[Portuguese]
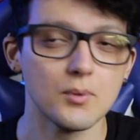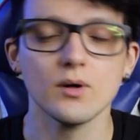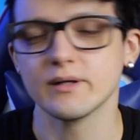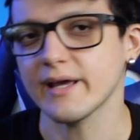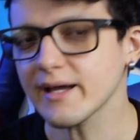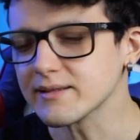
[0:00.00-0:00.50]

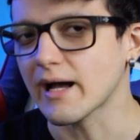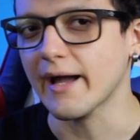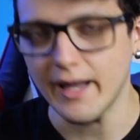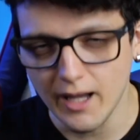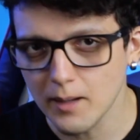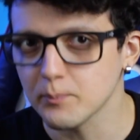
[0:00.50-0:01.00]
Porém, na
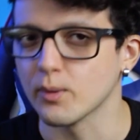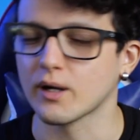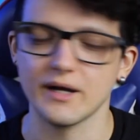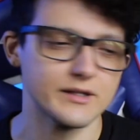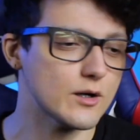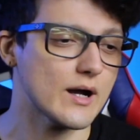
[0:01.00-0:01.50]

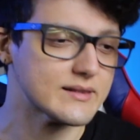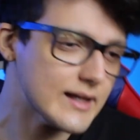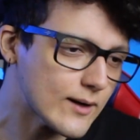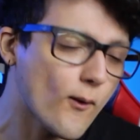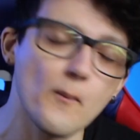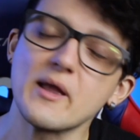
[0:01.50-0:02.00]
época, e eu
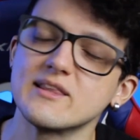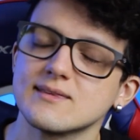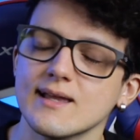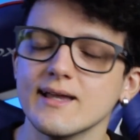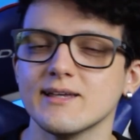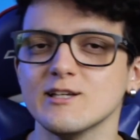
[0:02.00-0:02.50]
até
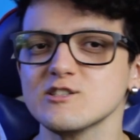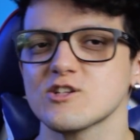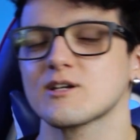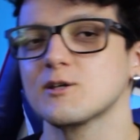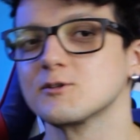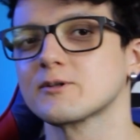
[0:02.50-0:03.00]
comentei isso
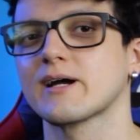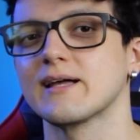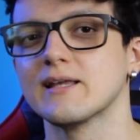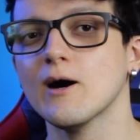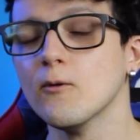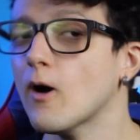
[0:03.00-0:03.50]
aqui no
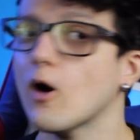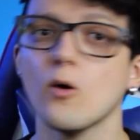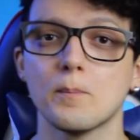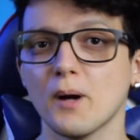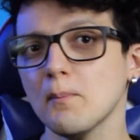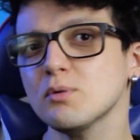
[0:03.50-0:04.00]
canal, o
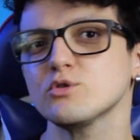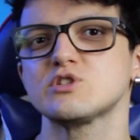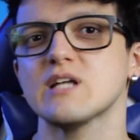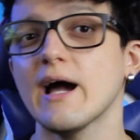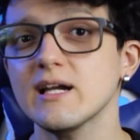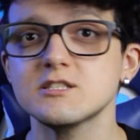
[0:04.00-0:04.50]
próprio
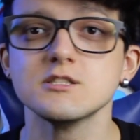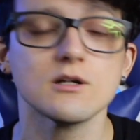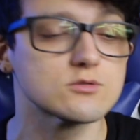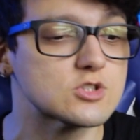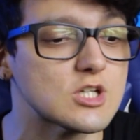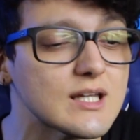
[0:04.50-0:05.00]
site
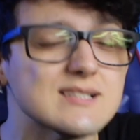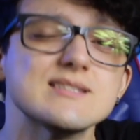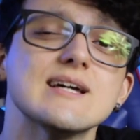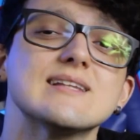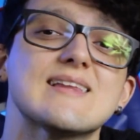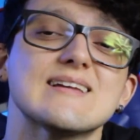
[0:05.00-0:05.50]
não tinha
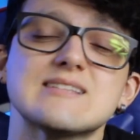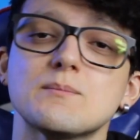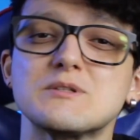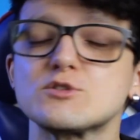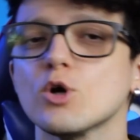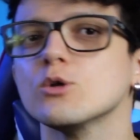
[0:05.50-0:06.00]
certeza
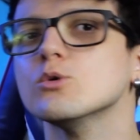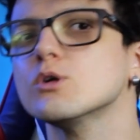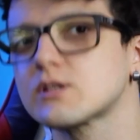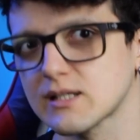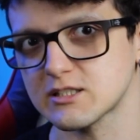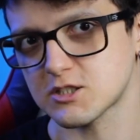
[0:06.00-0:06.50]

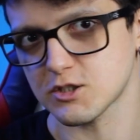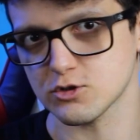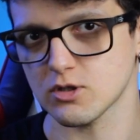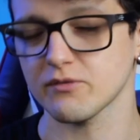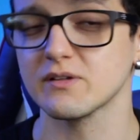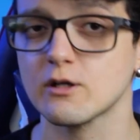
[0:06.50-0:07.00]
absoluta
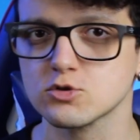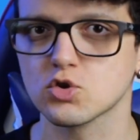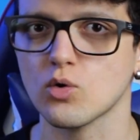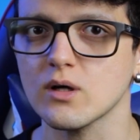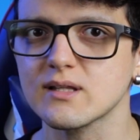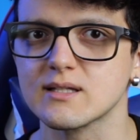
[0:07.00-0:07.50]
disso. Afinal de
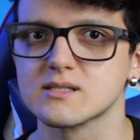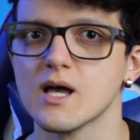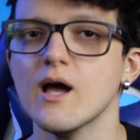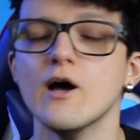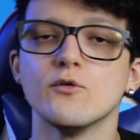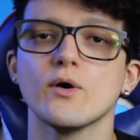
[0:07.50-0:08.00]
contas,
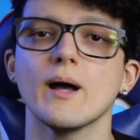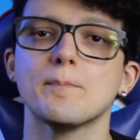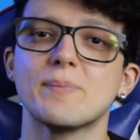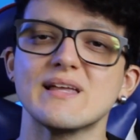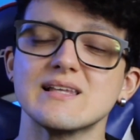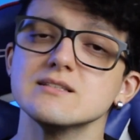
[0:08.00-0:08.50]
foi
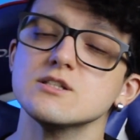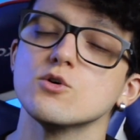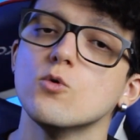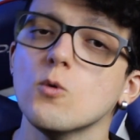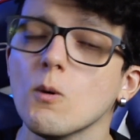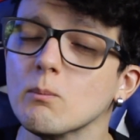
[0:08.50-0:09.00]
apenas
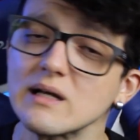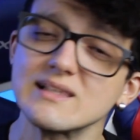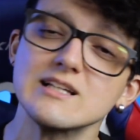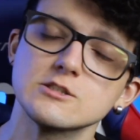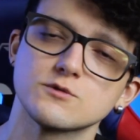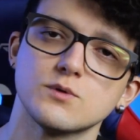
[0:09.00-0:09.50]
uma
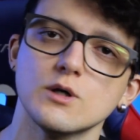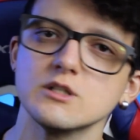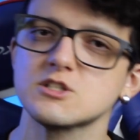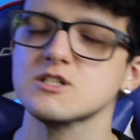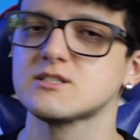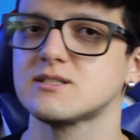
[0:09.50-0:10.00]
das
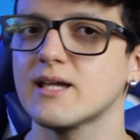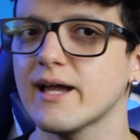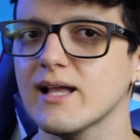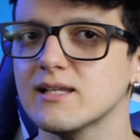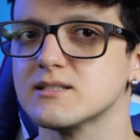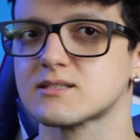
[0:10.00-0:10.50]
fontes
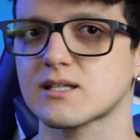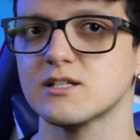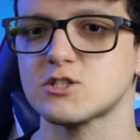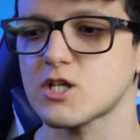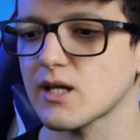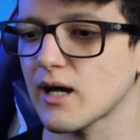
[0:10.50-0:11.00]
deles que
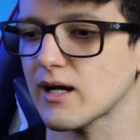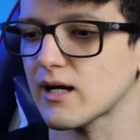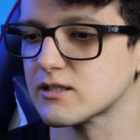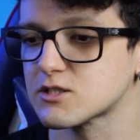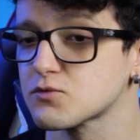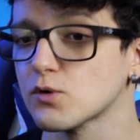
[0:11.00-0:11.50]

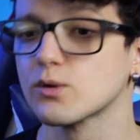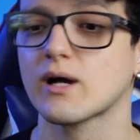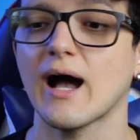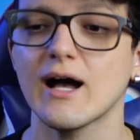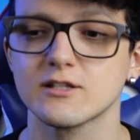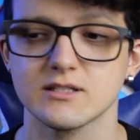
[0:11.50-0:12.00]
tinha
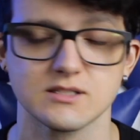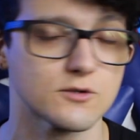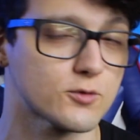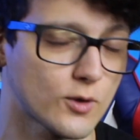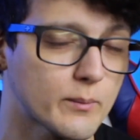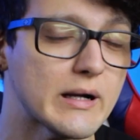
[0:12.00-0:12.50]
divulgado essa
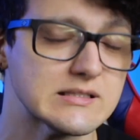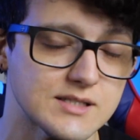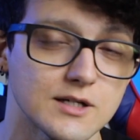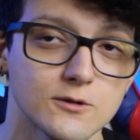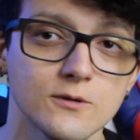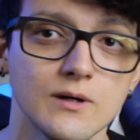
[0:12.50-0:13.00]

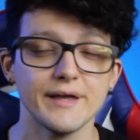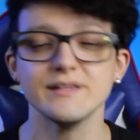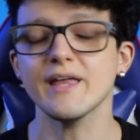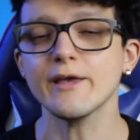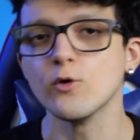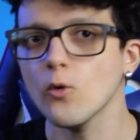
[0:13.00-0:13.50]
informação e
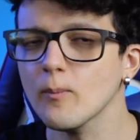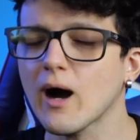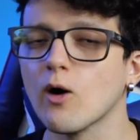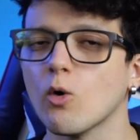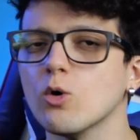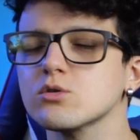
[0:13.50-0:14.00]

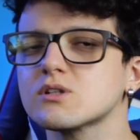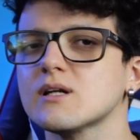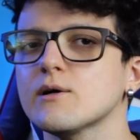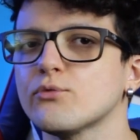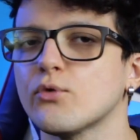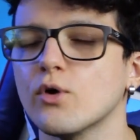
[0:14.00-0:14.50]
nenhuma
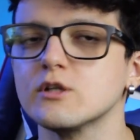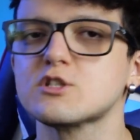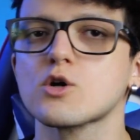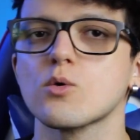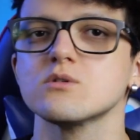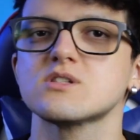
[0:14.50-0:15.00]
outra fonte
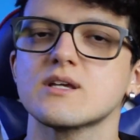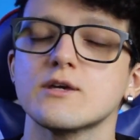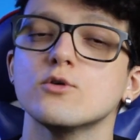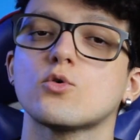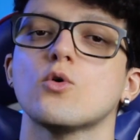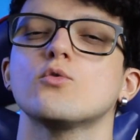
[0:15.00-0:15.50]

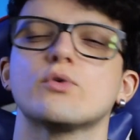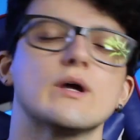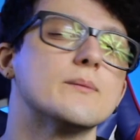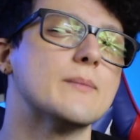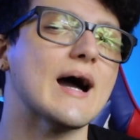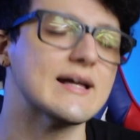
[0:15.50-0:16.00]
conseguiu
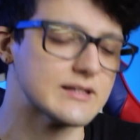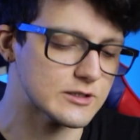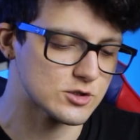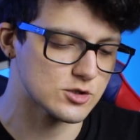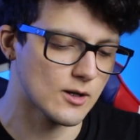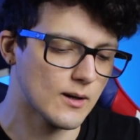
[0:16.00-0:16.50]
confirmar
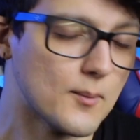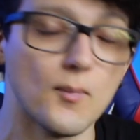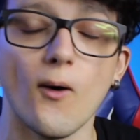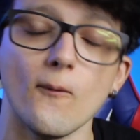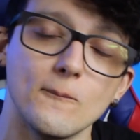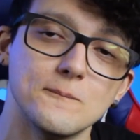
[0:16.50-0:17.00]
isso.
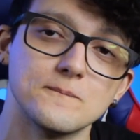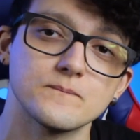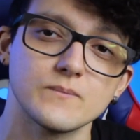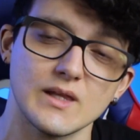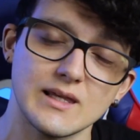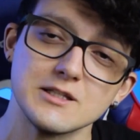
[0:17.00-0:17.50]
Bom,
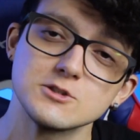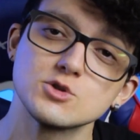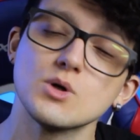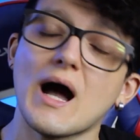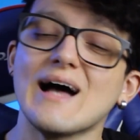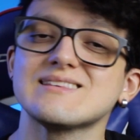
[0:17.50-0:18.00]

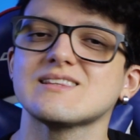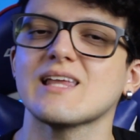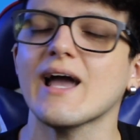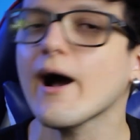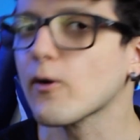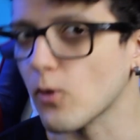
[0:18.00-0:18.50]
isso
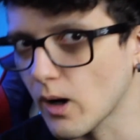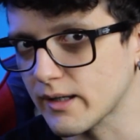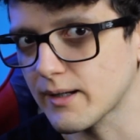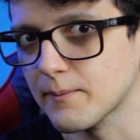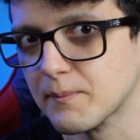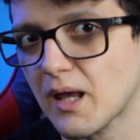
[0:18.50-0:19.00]
até
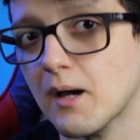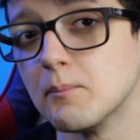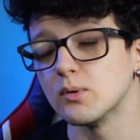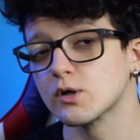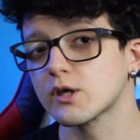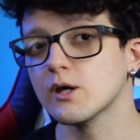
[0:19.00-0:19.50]
agora
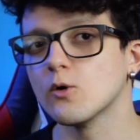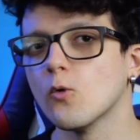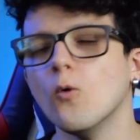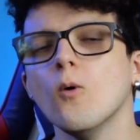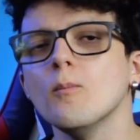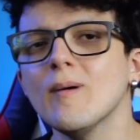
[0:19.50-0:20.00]
porque
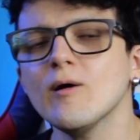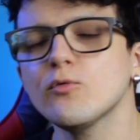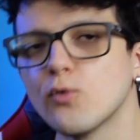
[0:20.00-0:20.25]
uma